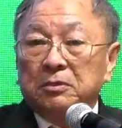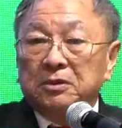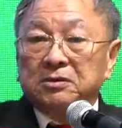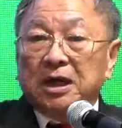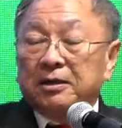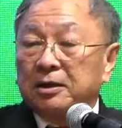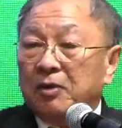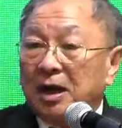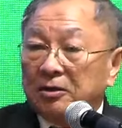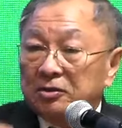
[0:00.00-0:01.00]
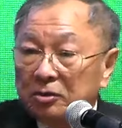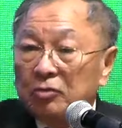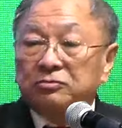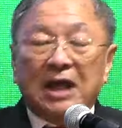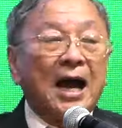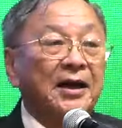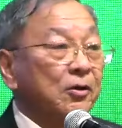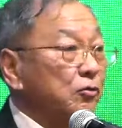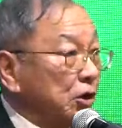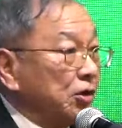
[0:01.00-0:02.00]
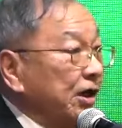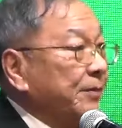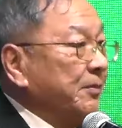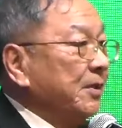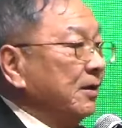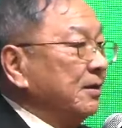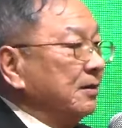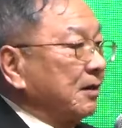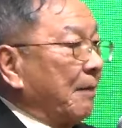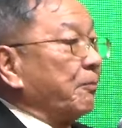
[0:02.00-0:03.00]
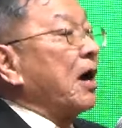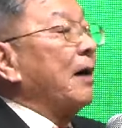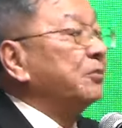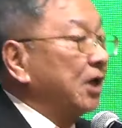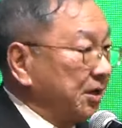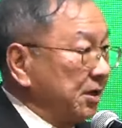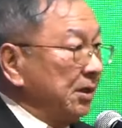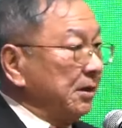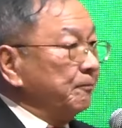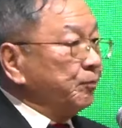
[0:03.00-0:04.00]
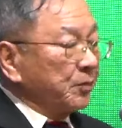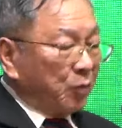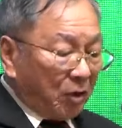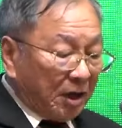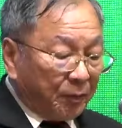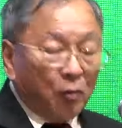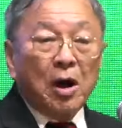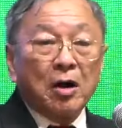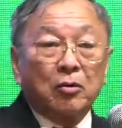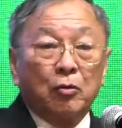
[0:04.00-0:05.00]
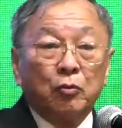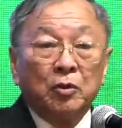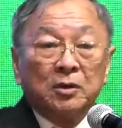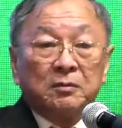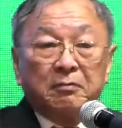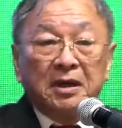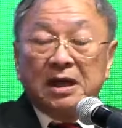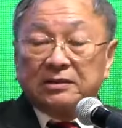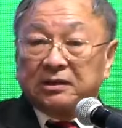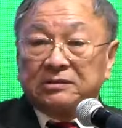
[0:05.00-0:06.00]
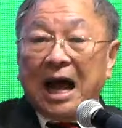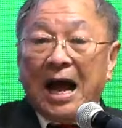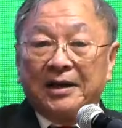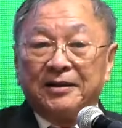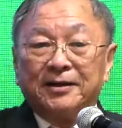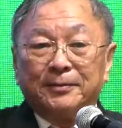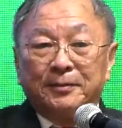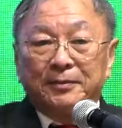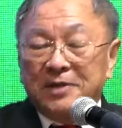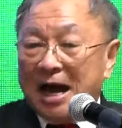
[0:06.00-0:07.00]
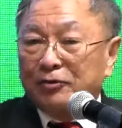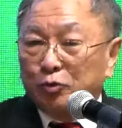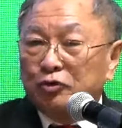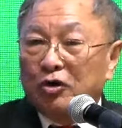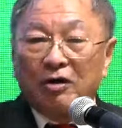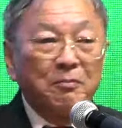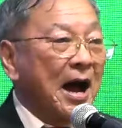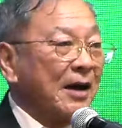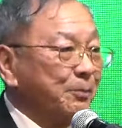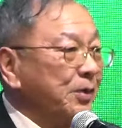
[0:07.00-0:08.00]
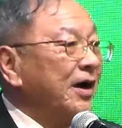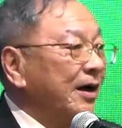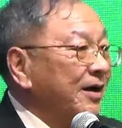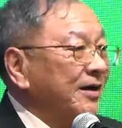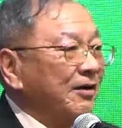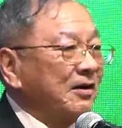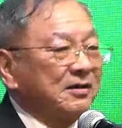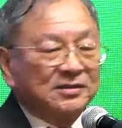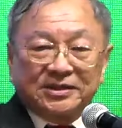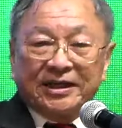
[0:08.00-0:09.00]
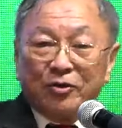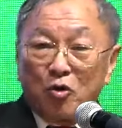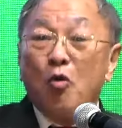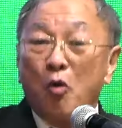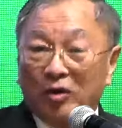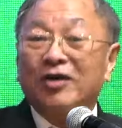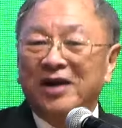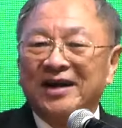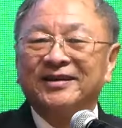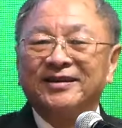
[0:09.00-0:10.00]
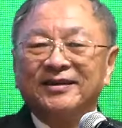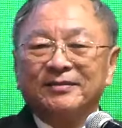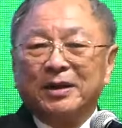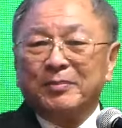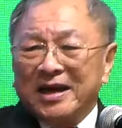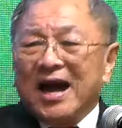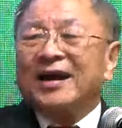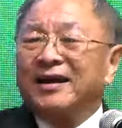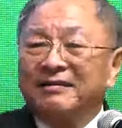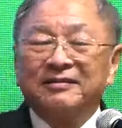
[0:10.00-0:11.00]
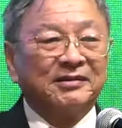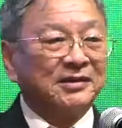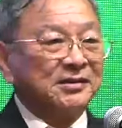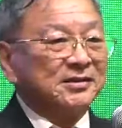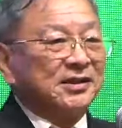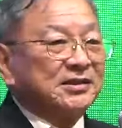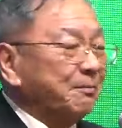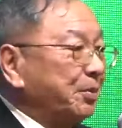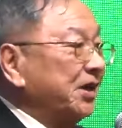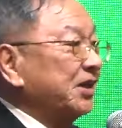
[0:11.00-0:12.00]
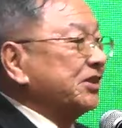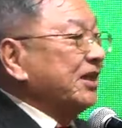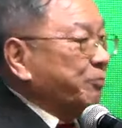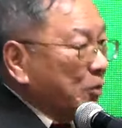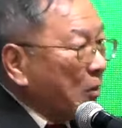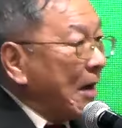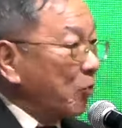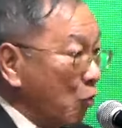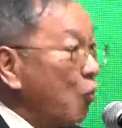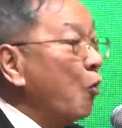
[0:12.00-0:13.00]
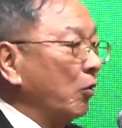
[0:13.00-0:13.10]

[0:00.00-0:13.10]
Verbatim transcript: ถ้าเกิดว่าต้องตายเนี่ยก็จะรีบกลับคำทันที เพราะอะไรเพราะว่าเขาไม่อยากจะตายอย่างทุกทรมานเพื่อสิ่งโกหกเหล่านั้น มันไม่ได้อะไรเลยที่จะพลีชีพเพื่อความโกหก